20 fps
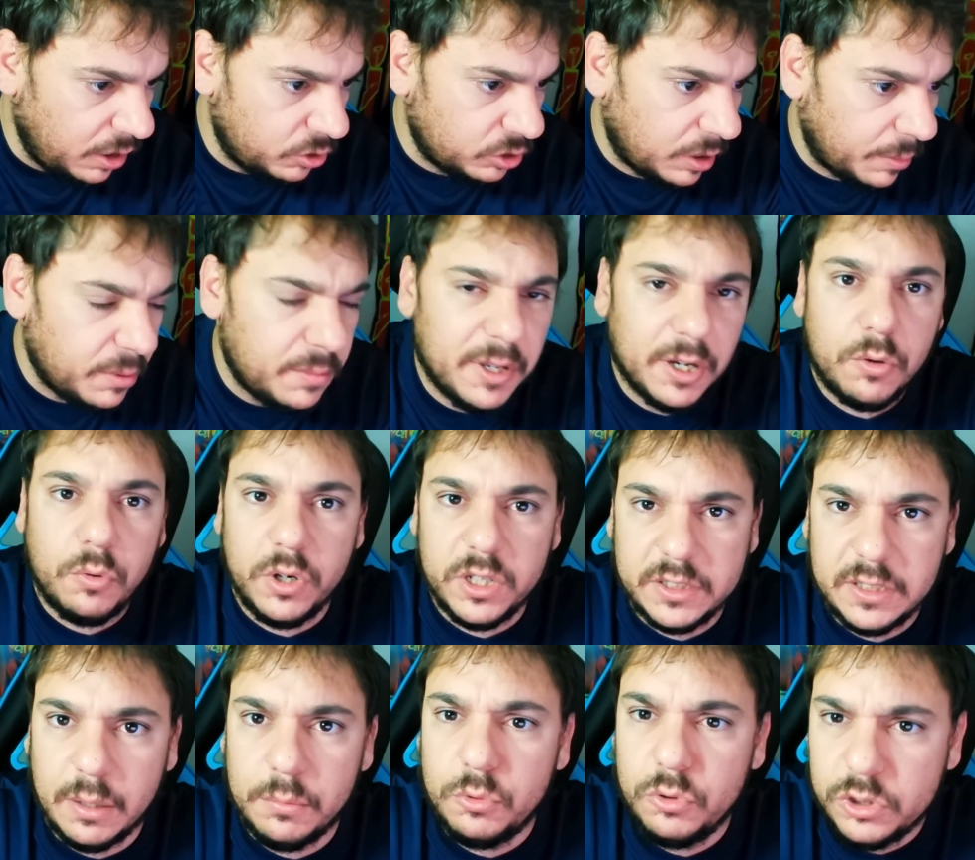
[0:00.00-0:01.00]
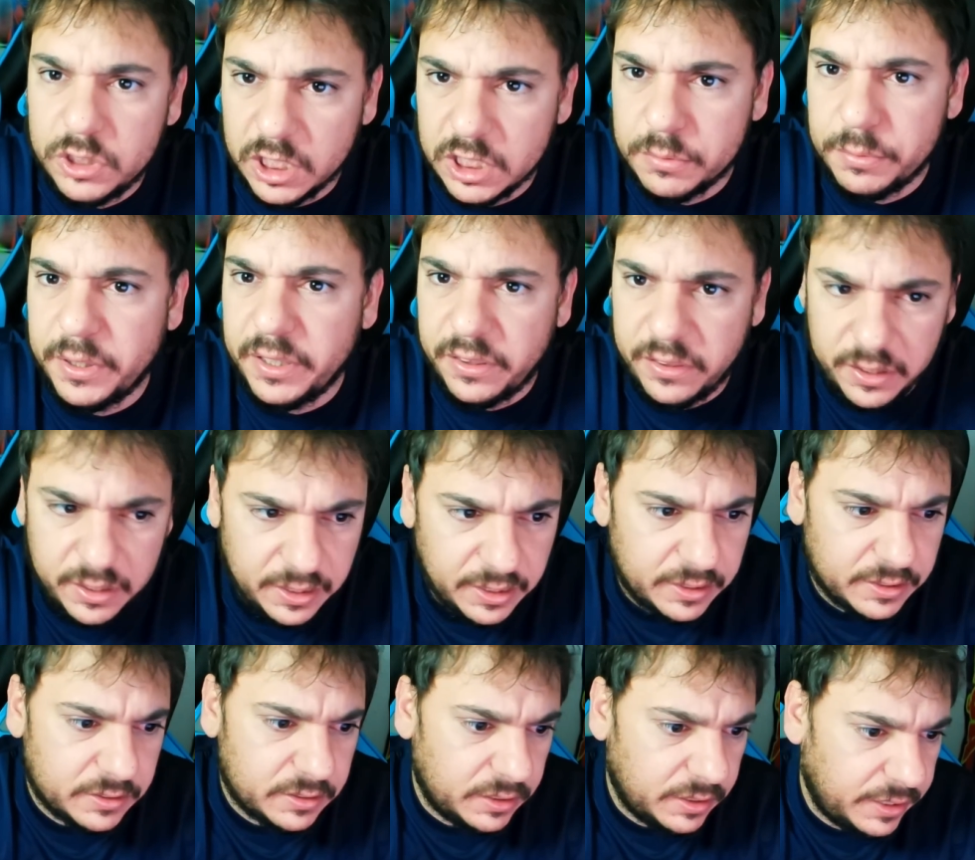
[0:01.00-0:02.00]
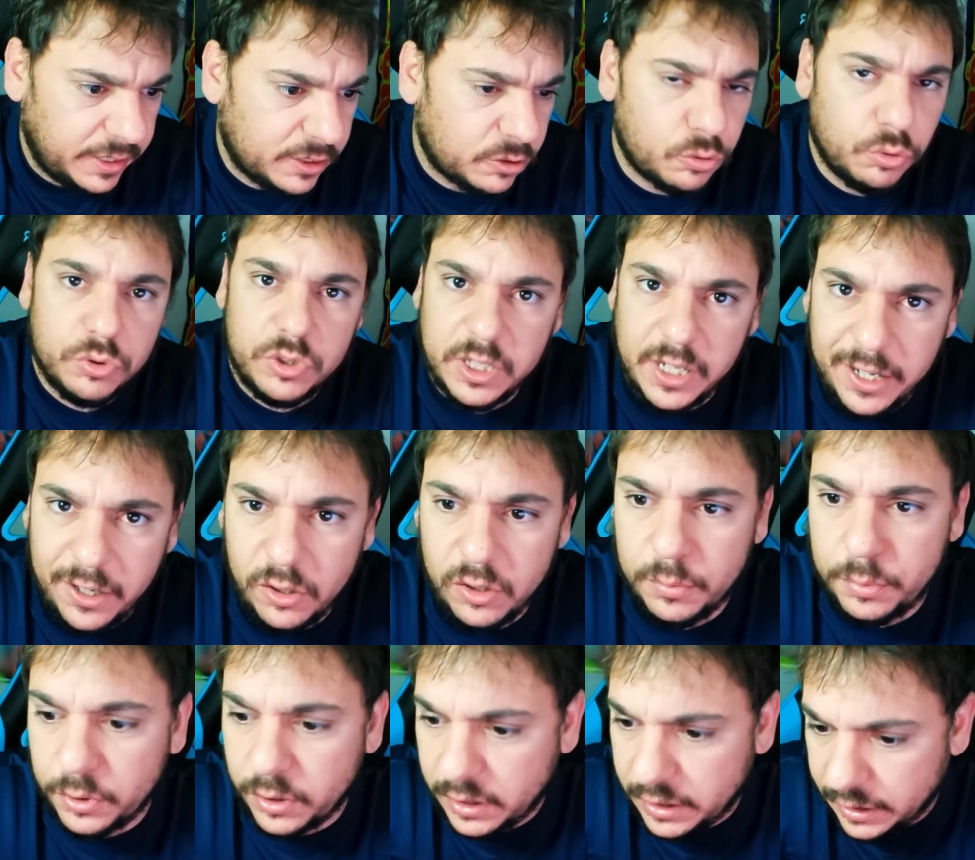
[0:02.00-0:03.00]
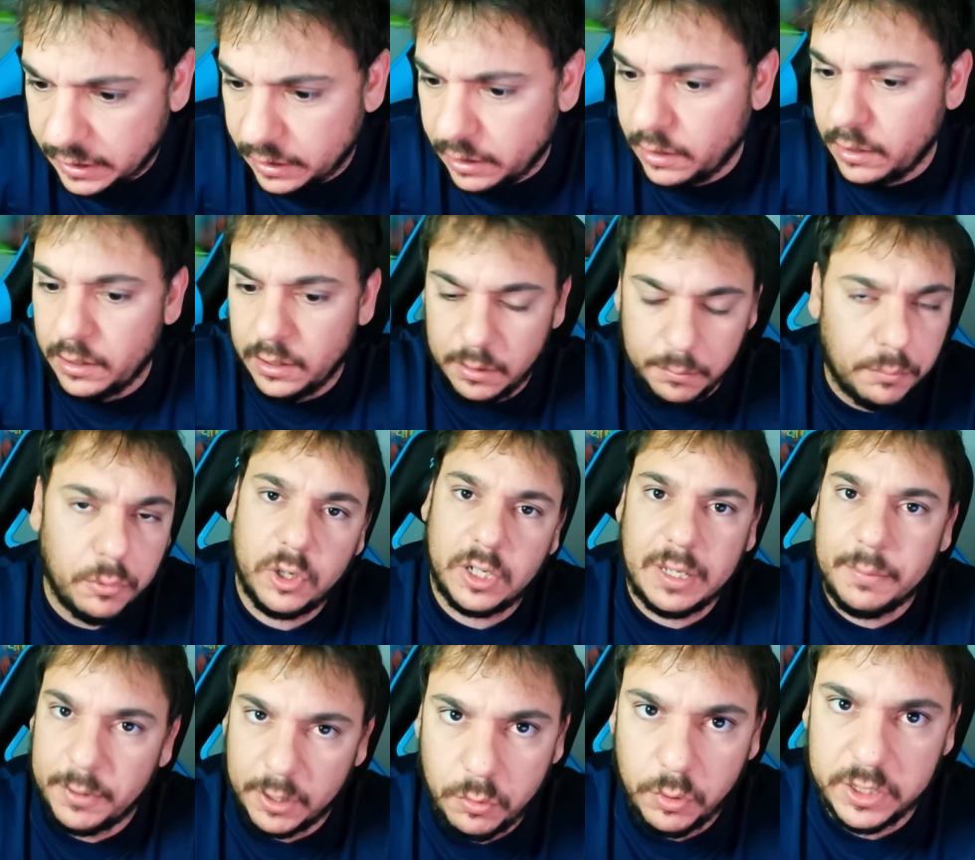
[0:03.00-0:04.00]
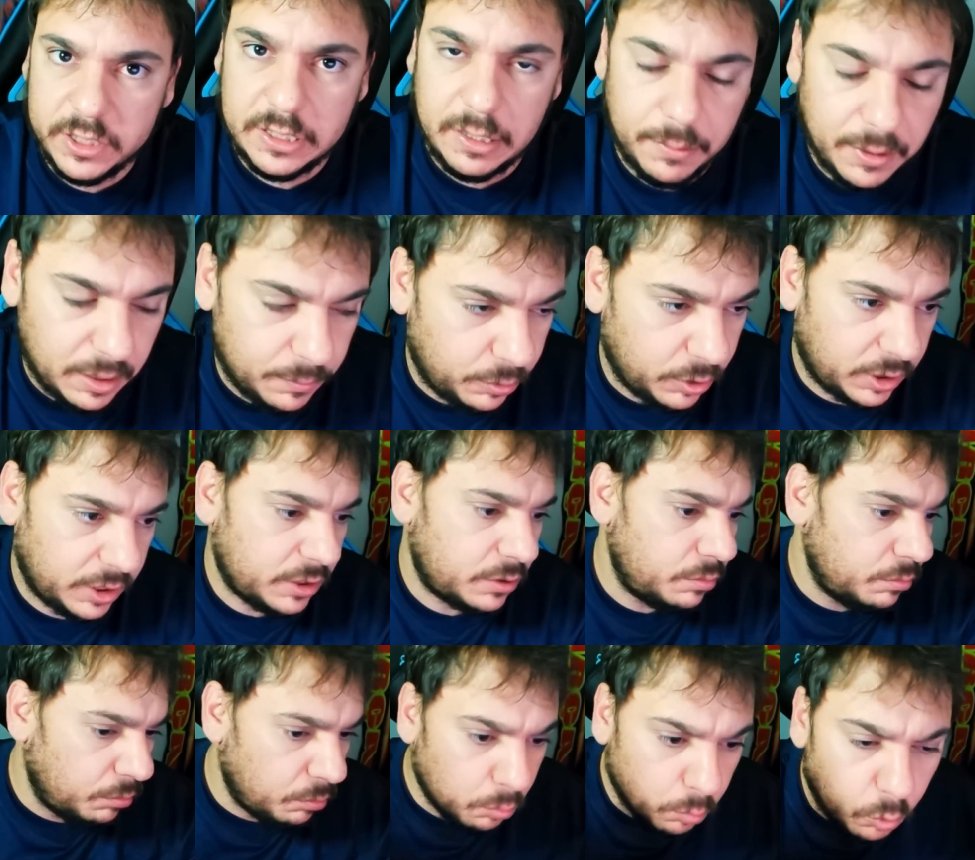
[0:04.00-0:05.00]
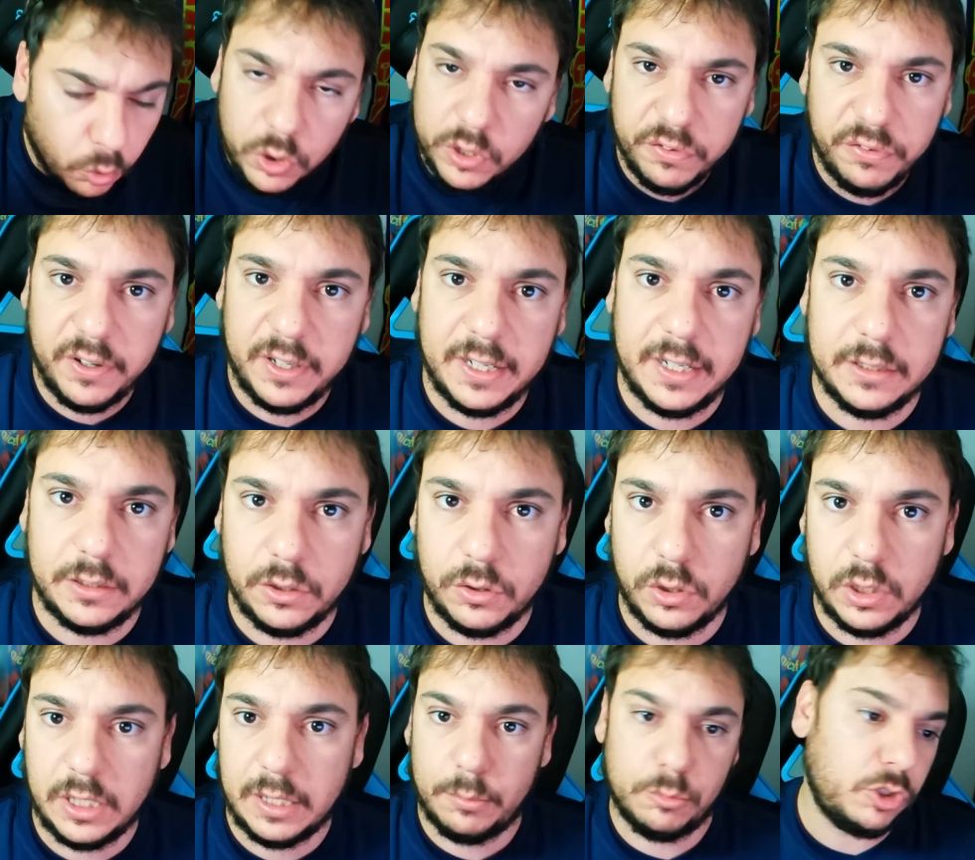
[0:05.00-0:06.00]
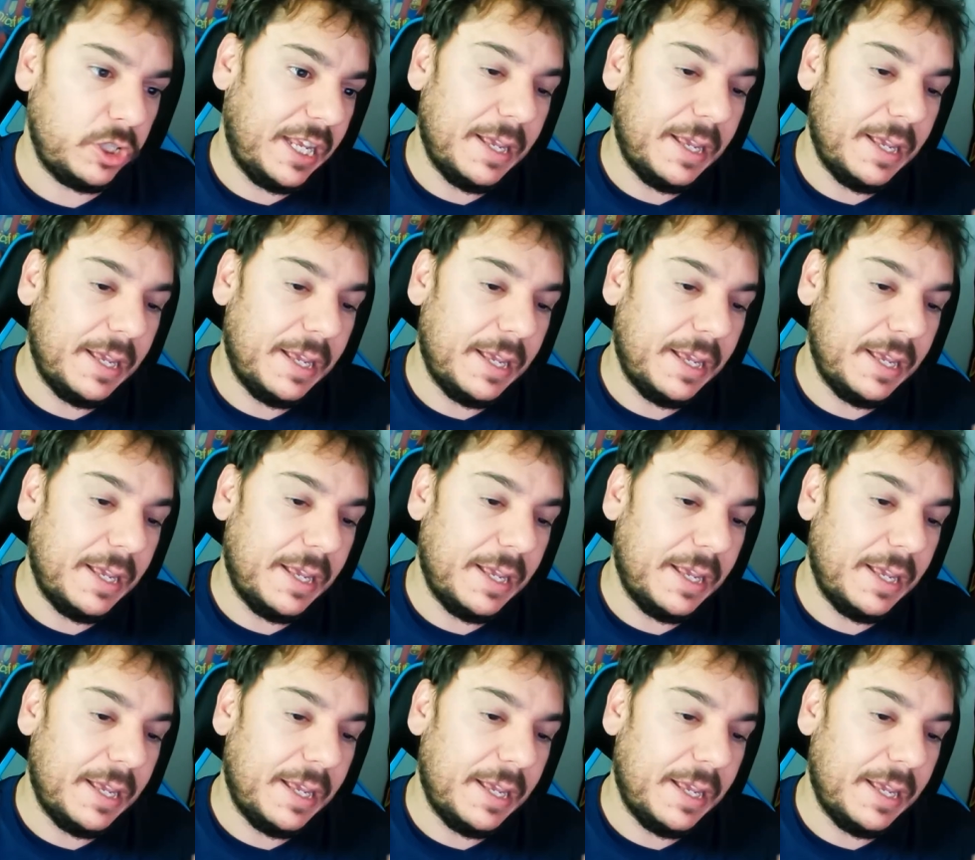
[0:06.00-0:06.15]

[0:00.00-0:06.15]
A mí me cuesta muchas veces eh, escucharlo porque porque me cuesta, ¿vale? Porque es muy fanático, digamos.